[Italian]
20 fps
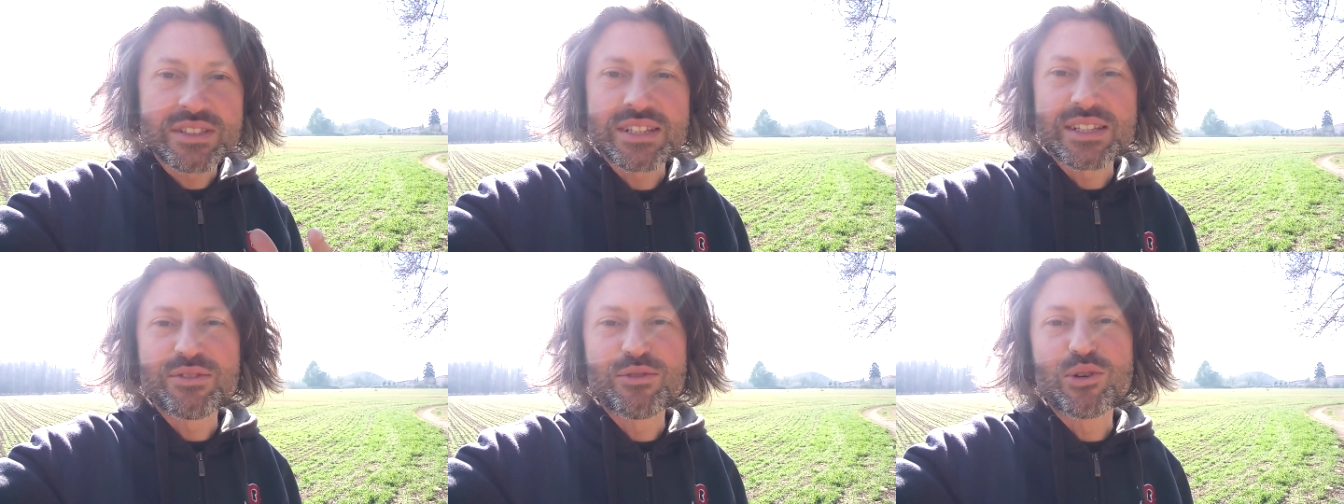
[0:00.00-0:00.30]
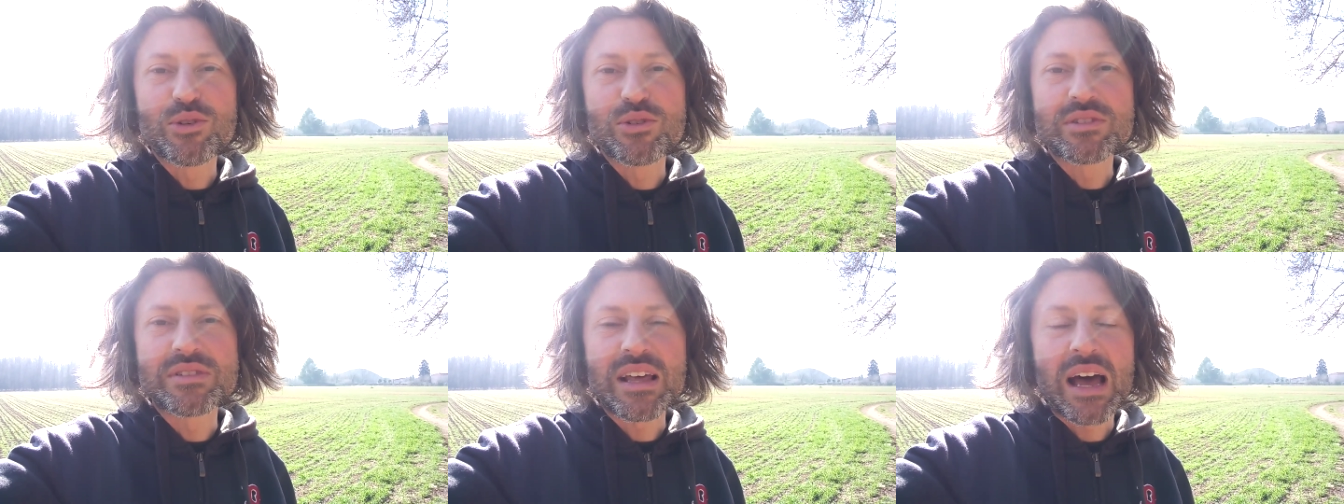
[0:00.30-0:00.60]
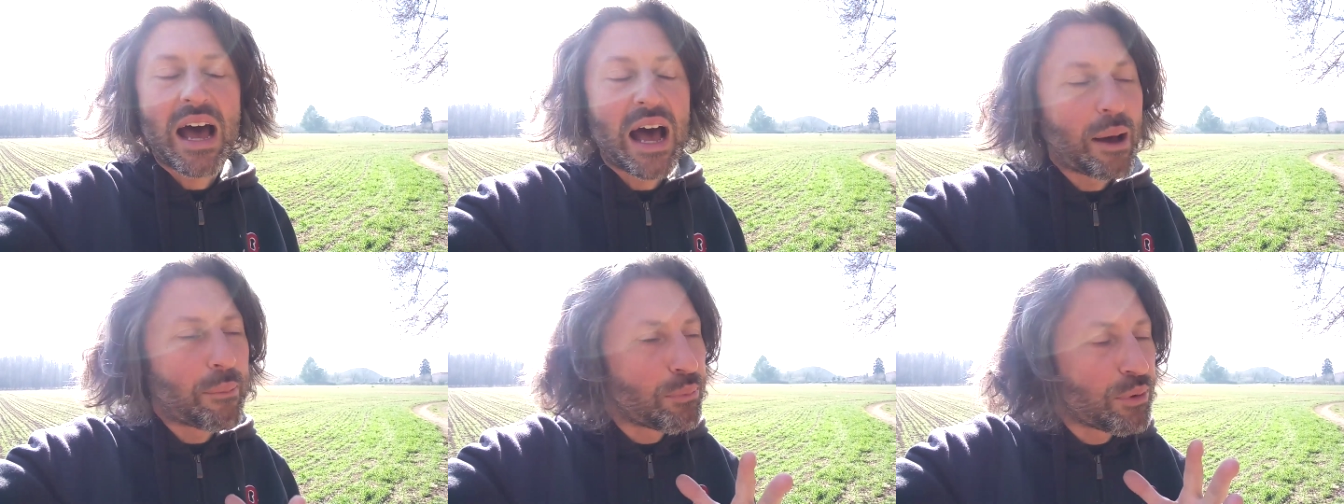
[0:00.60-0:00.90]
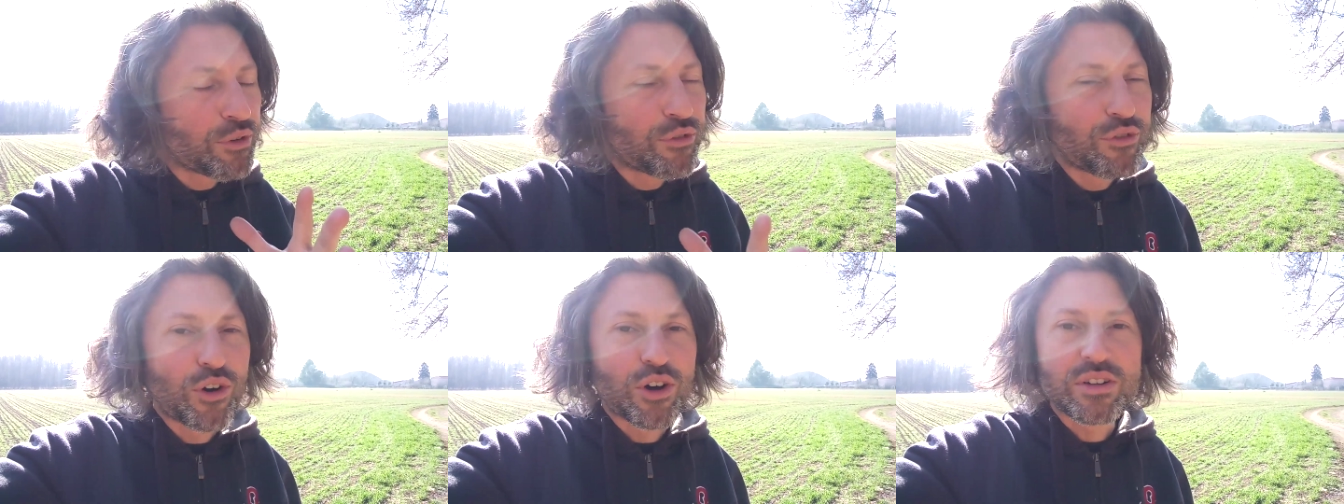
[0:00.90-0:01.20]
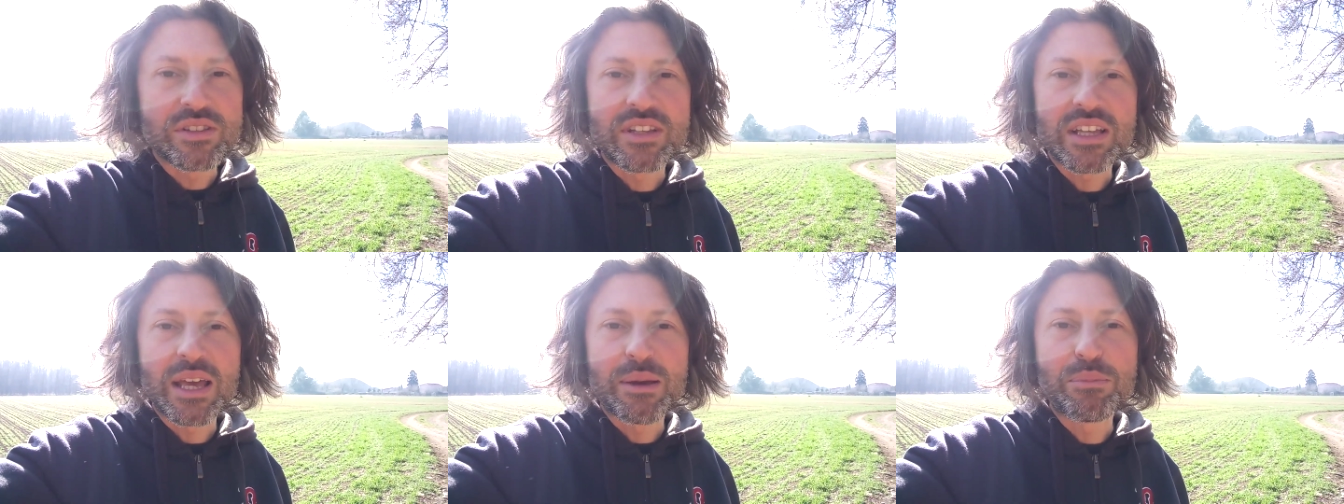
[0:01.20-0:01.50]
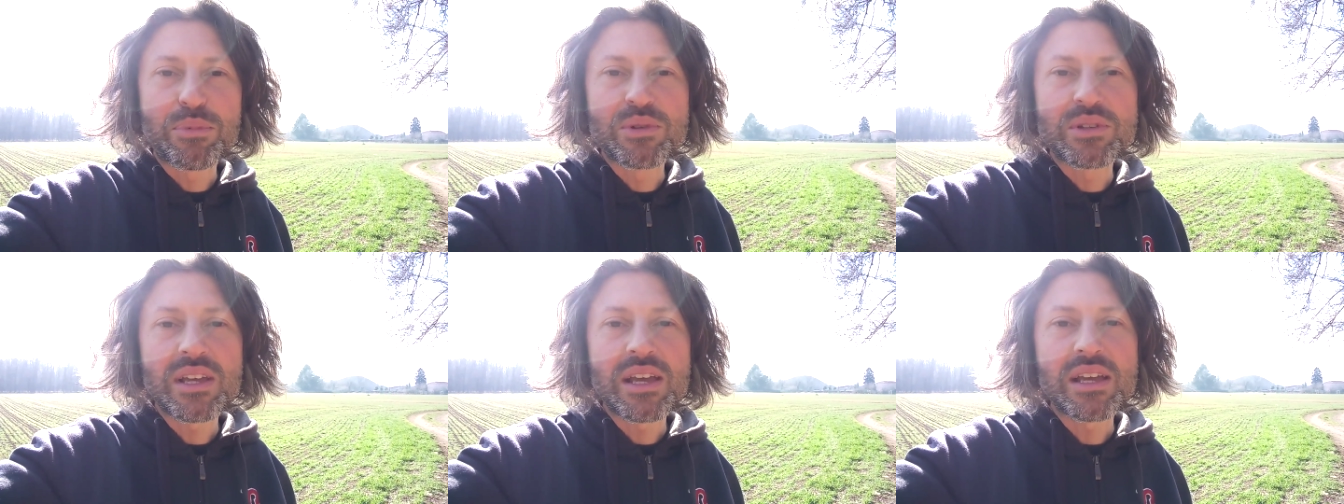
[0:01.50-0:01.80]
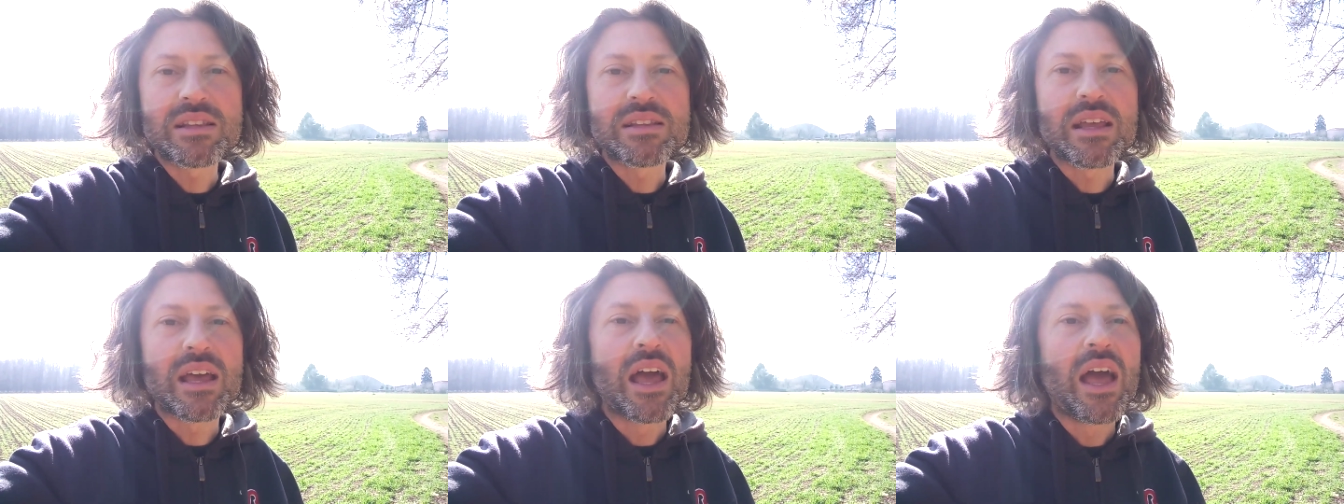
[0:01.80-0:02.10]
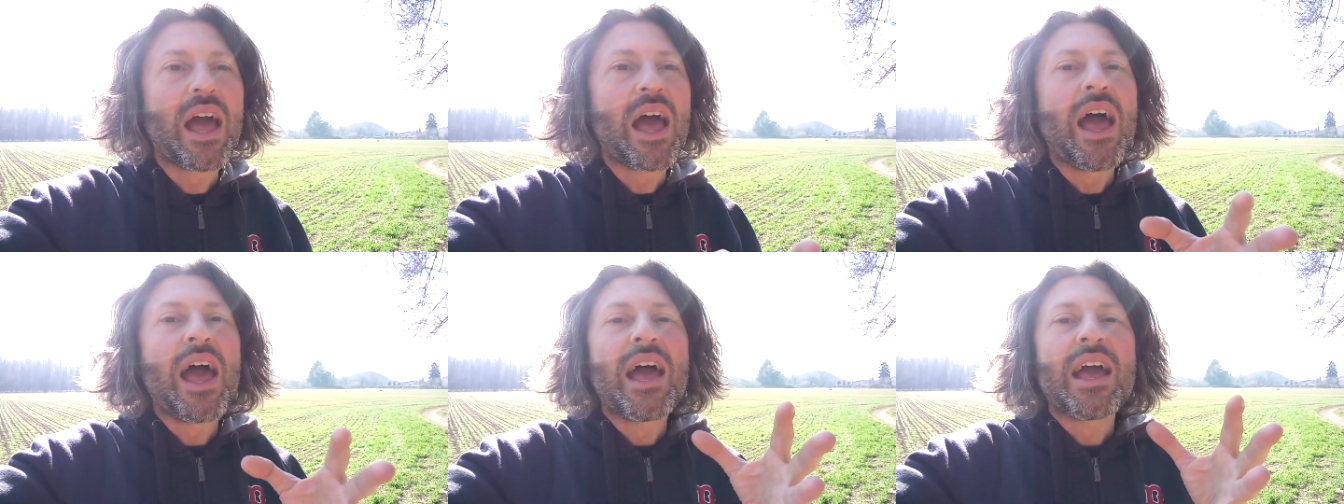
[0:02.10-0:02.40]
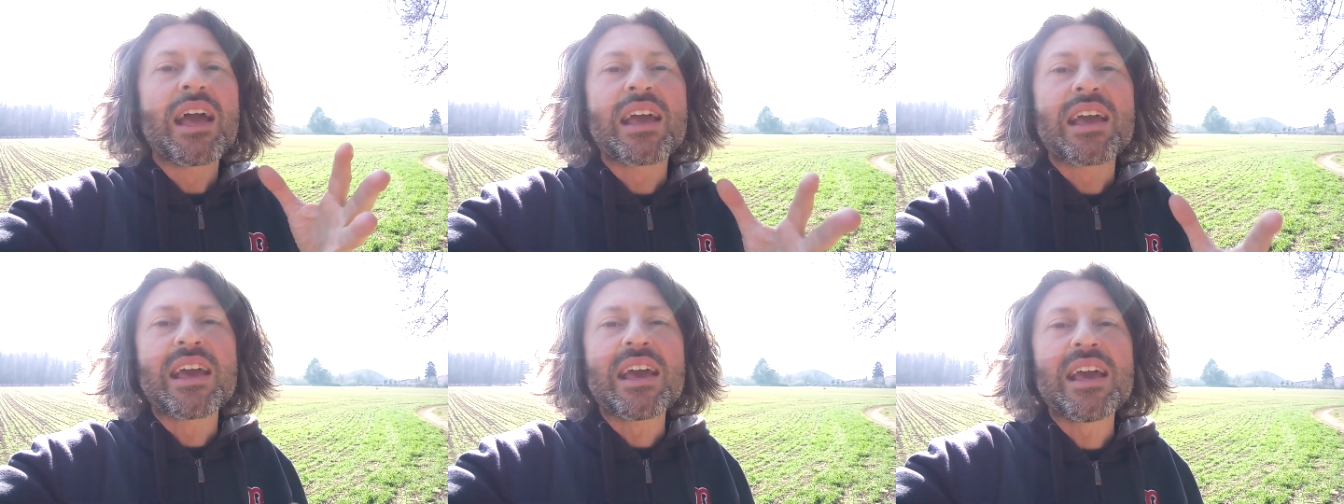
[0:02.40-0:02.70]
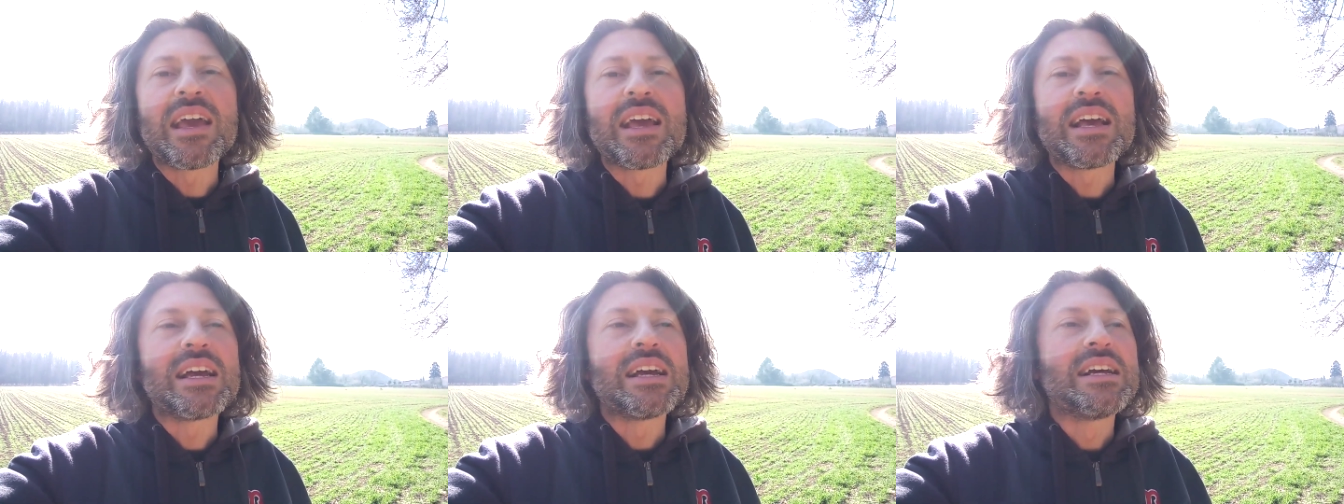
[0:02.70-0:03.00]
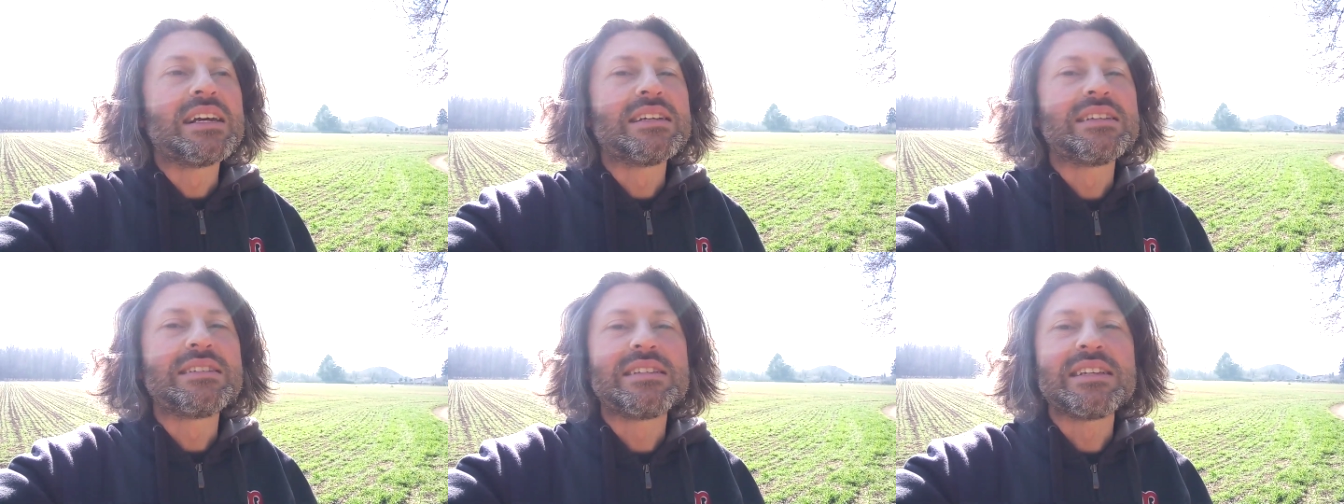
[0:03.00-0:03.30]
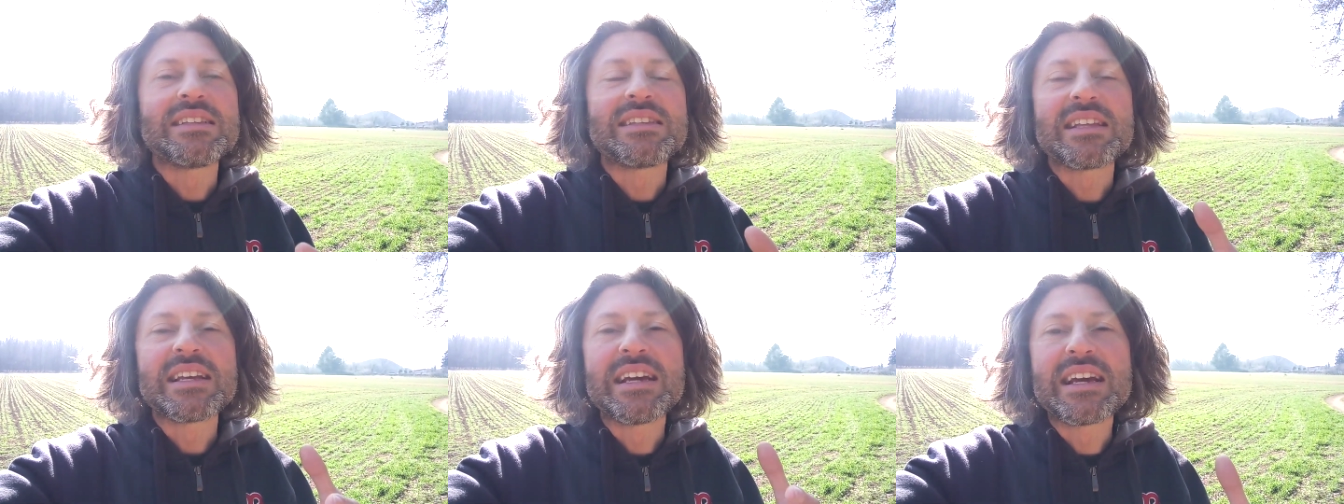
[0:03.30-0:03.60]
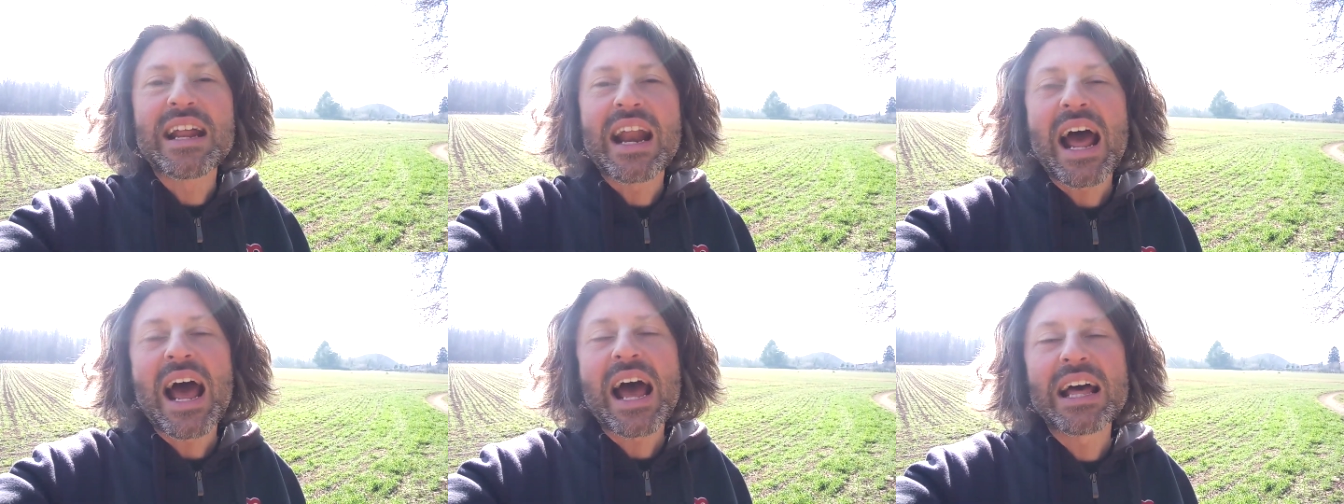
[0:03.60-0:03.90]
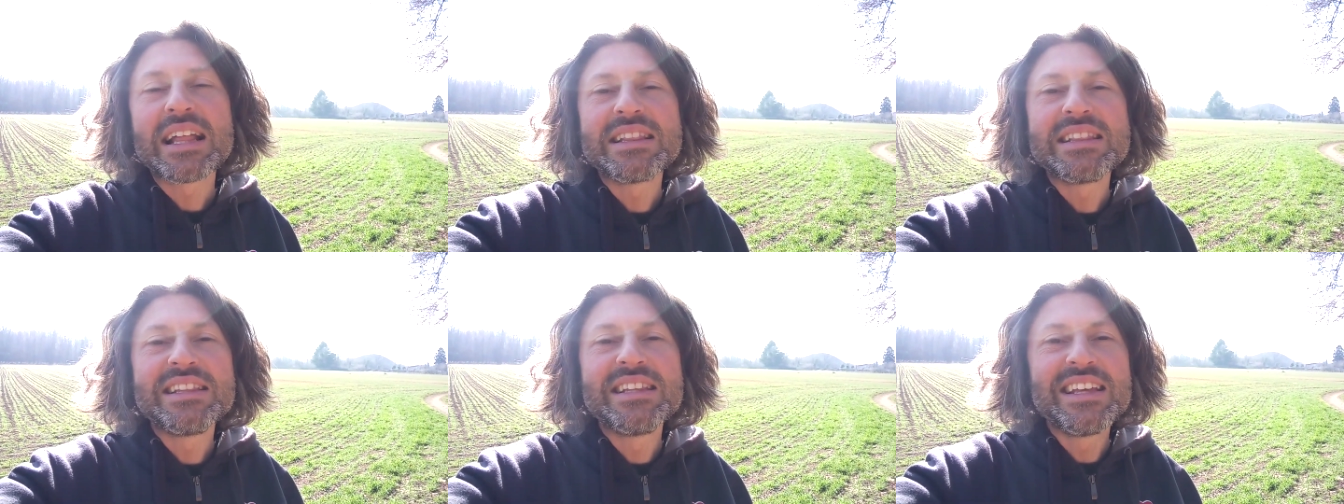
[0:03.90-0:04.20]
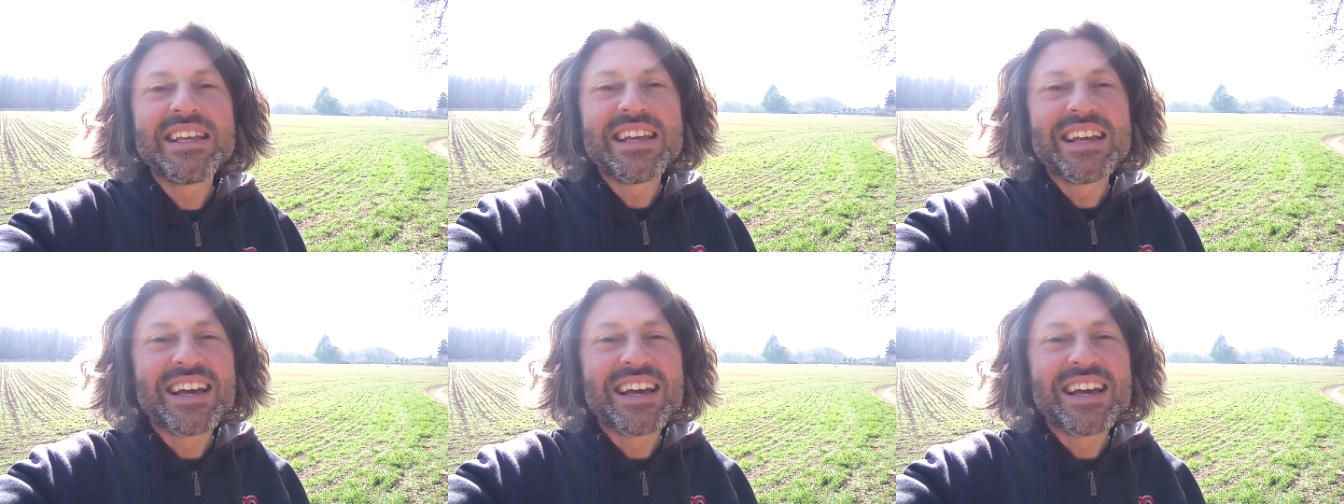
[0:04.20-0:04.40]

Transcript: di volontà più forte che potete, che siete grandi,